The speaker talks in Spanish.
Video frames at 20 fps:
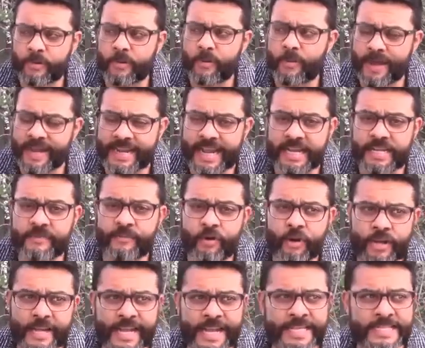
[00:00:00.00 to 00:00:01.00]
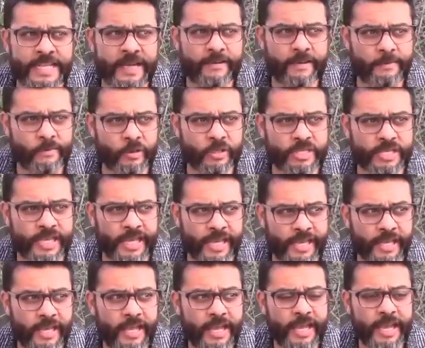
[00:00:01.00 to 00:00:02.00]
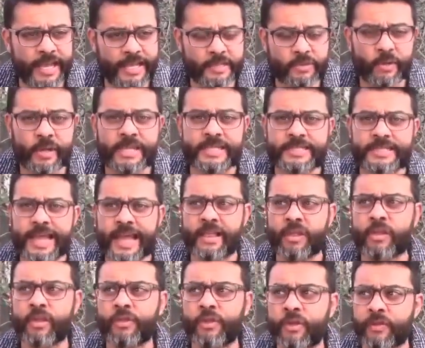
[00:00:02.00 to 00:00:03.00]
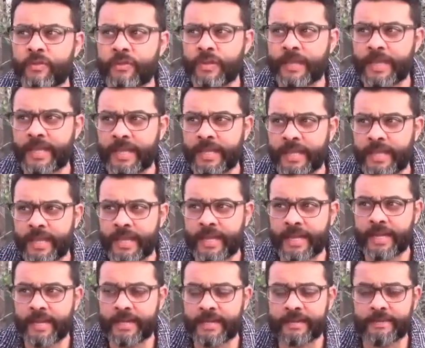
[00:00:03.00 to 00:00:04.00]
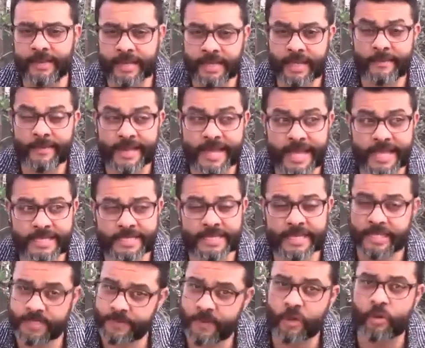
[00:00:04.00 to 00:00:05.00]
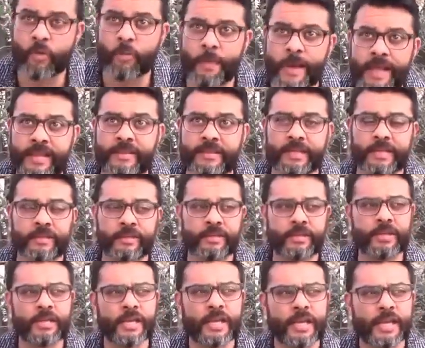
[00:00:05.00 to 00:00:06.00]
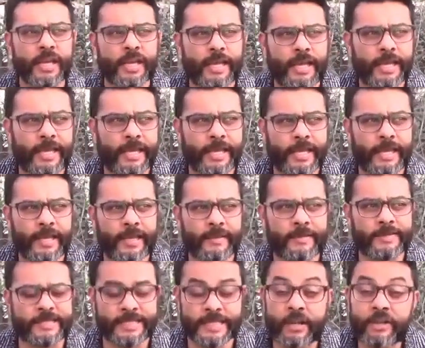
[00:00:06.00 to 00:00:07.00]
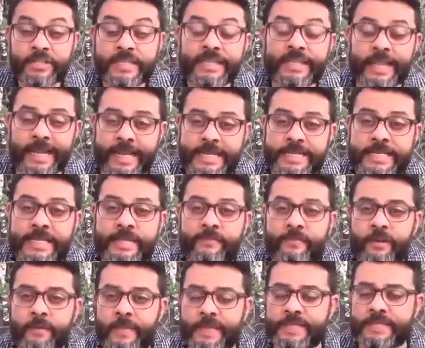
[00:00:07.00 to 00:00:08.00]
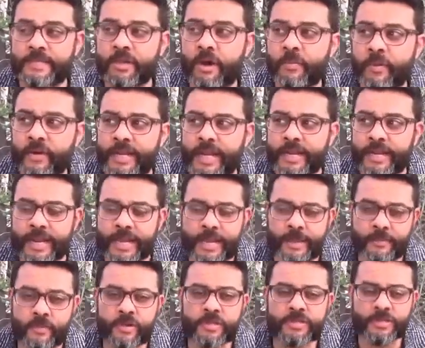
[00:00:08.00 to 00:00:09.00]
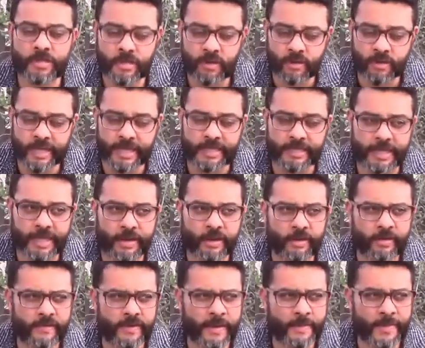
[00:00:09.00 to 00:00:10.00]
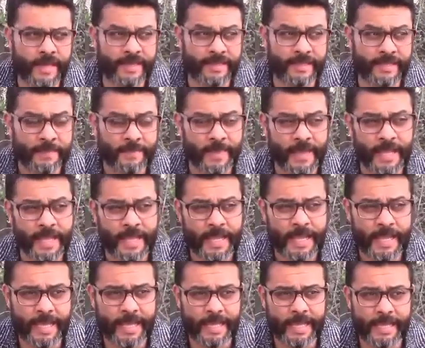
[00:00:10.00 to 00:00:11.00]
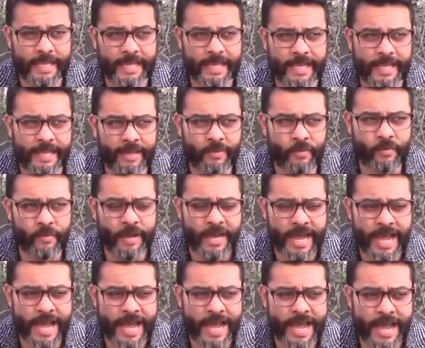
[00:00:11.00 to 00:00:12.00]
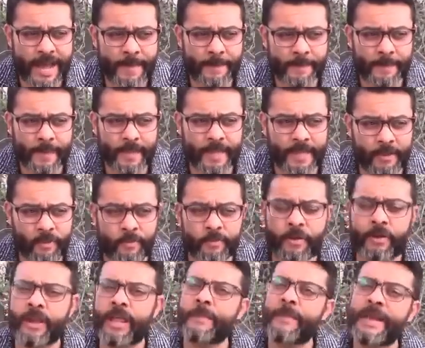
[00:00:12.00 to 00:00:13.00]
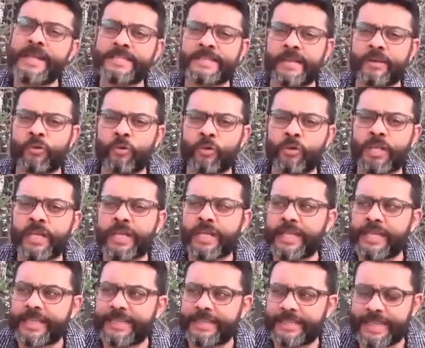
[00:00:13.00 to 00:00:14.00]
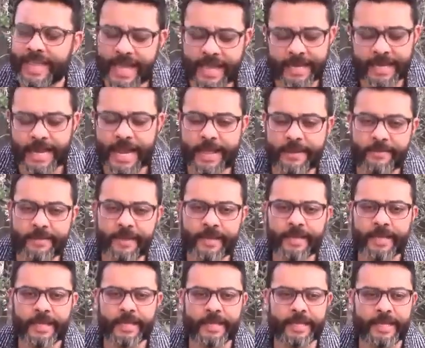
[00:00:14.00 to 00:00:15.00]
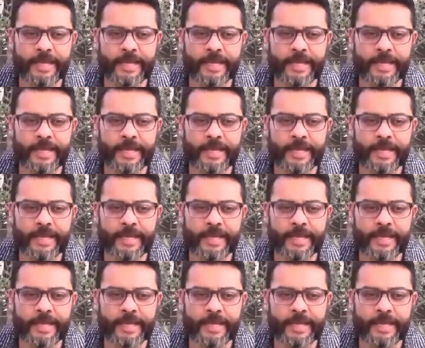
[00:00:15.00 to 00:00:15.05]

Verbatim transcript: Baja California, que sabemos que es un estado donde el nivel de VIH es preocupante, ¿no? Eh, nos interesa esta información porque creemos, lo reitero nuevamente, eh, que una, un problema de salud tan grave eh,